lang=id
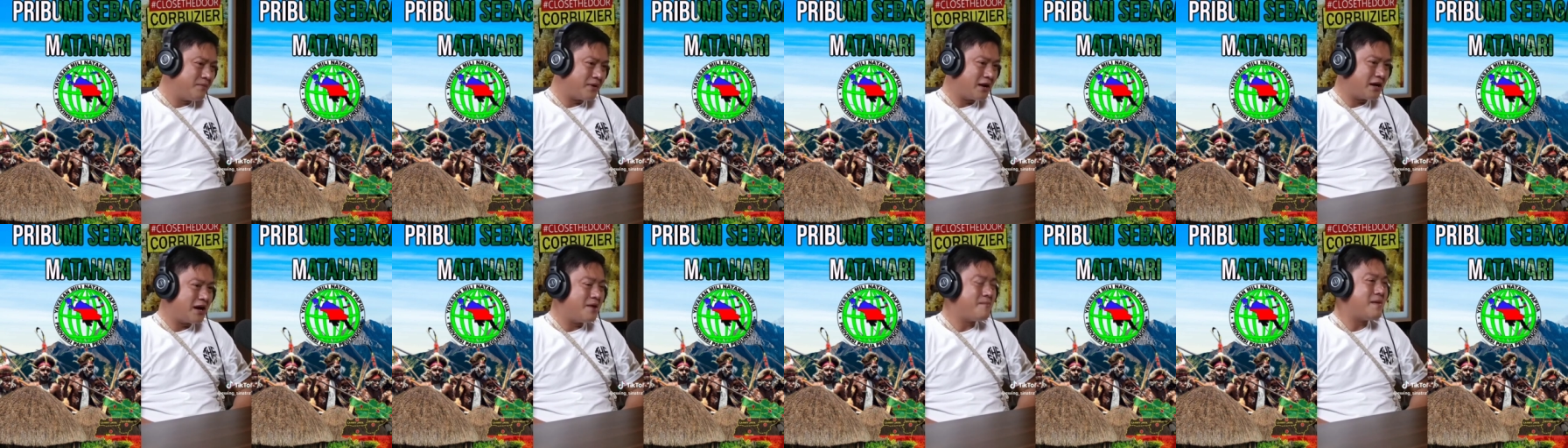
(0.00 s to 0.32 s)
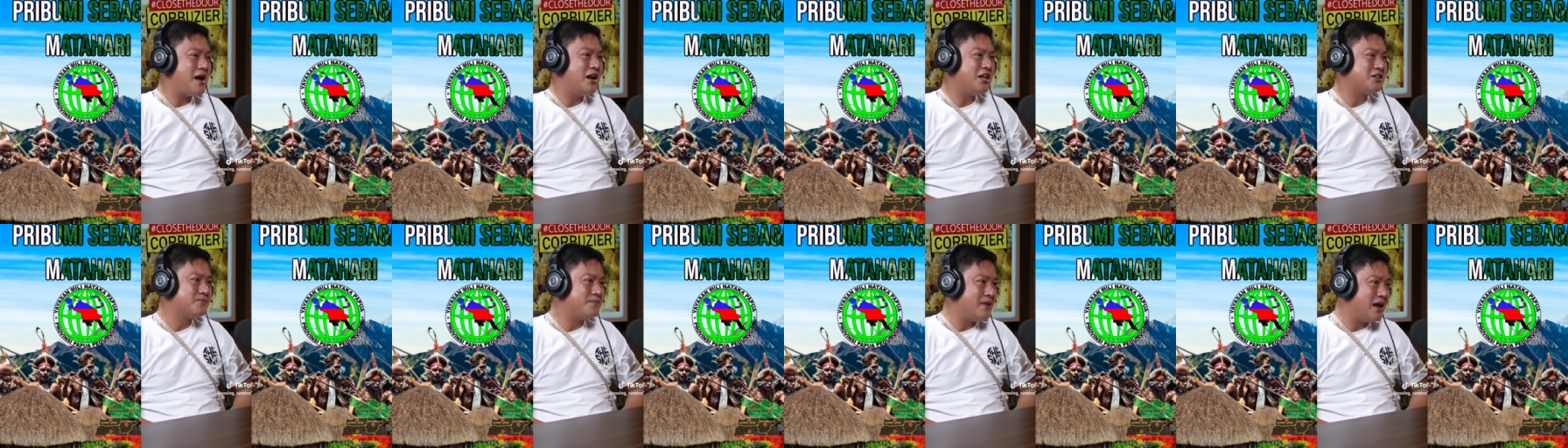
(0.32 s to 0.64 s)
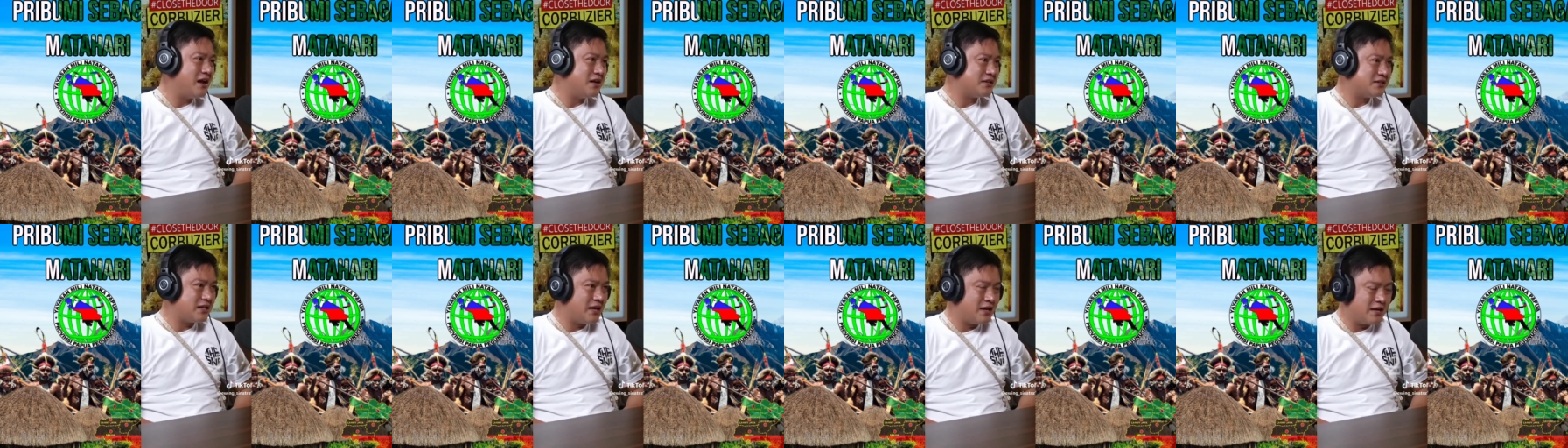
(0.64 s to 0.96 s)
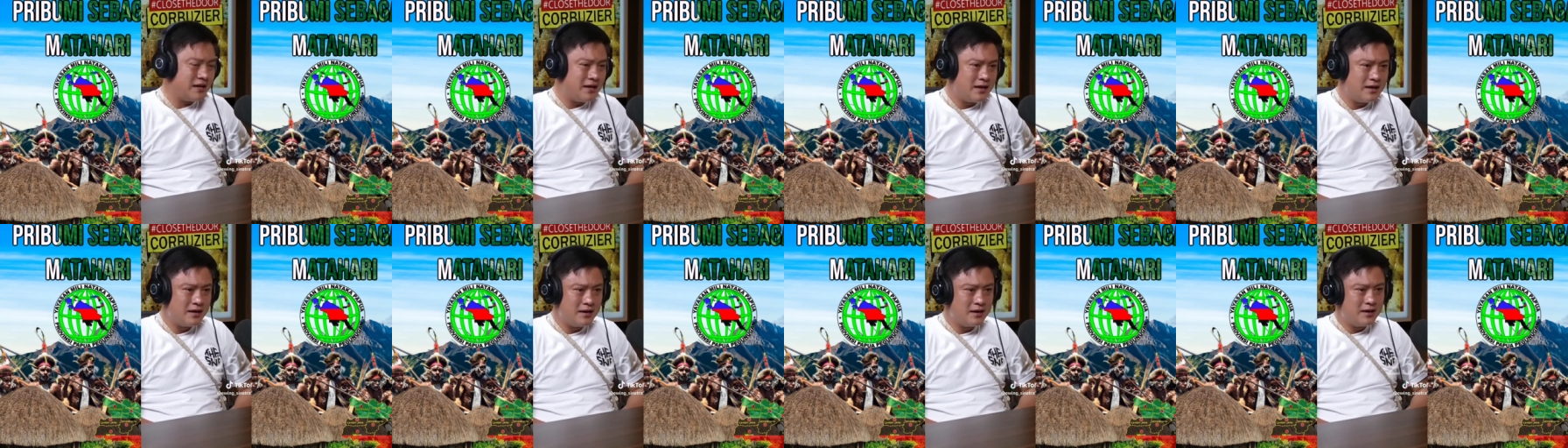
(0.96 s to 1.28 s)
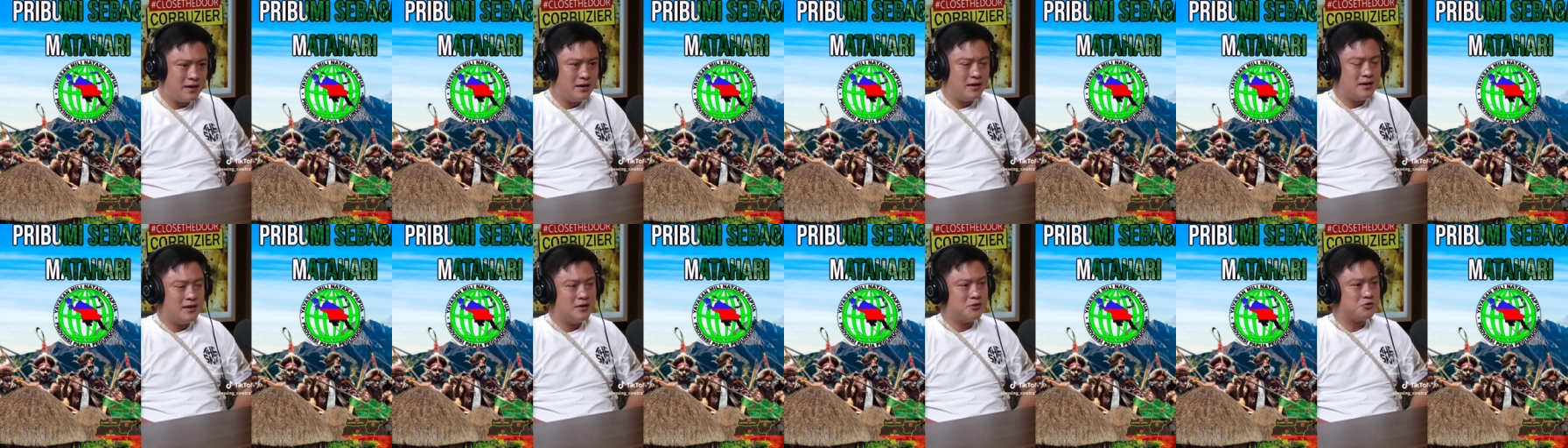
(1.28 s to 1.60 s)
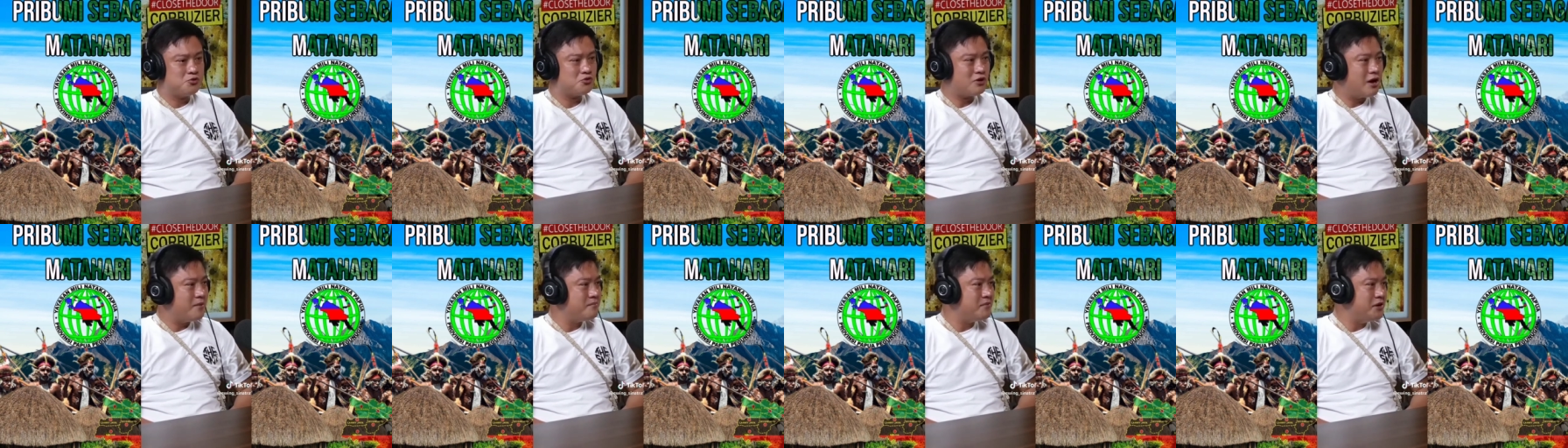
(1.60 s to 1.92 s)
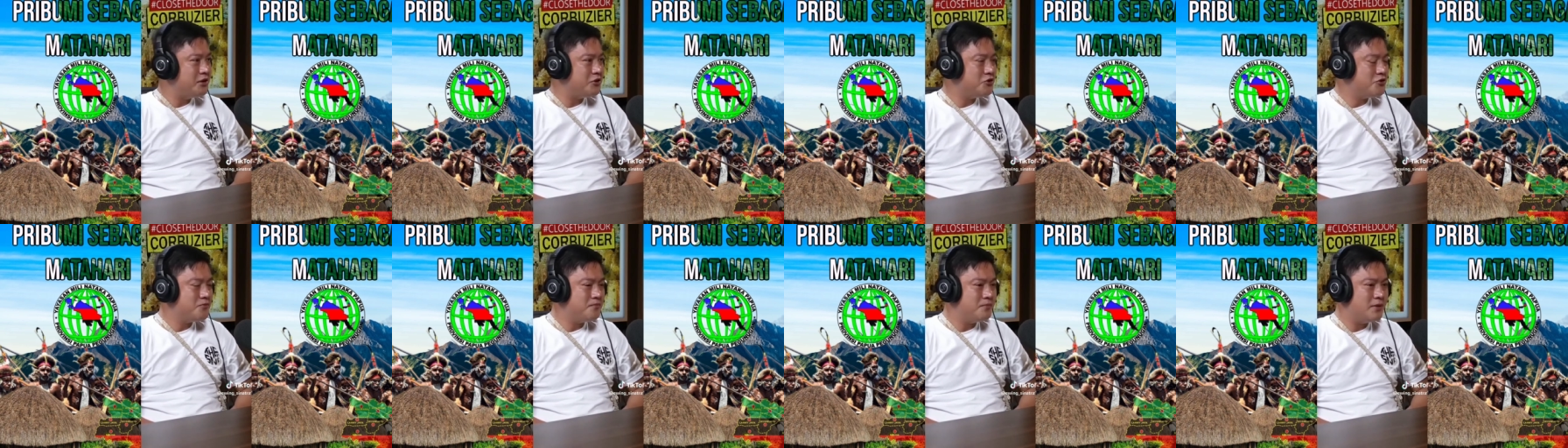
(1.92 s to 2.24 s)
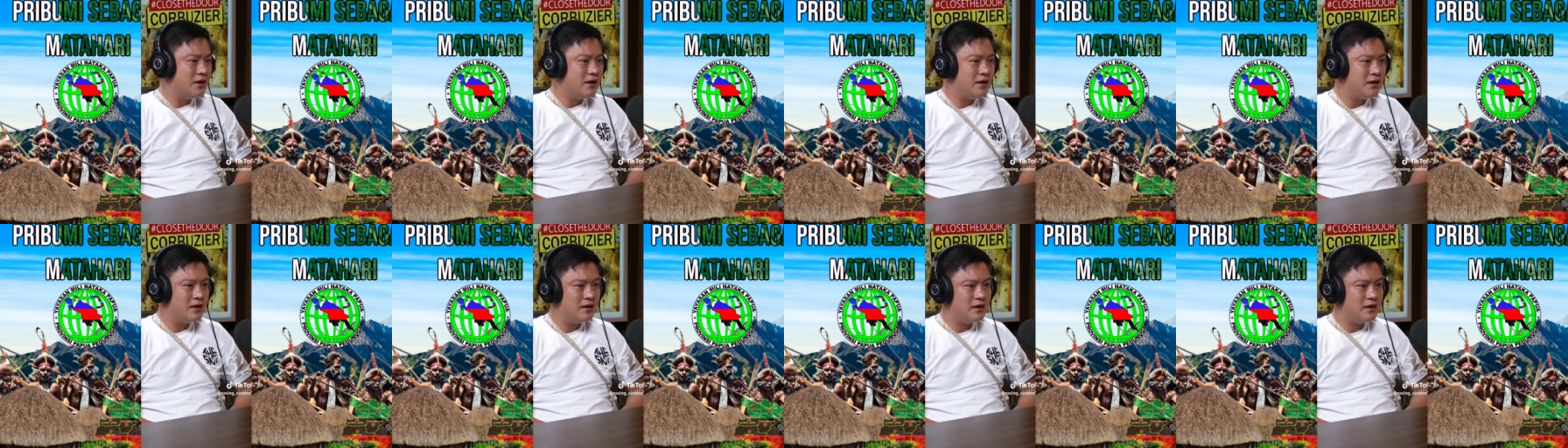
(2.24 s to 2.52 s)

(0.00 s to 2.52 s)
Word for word: mereka malas-malasan suka minum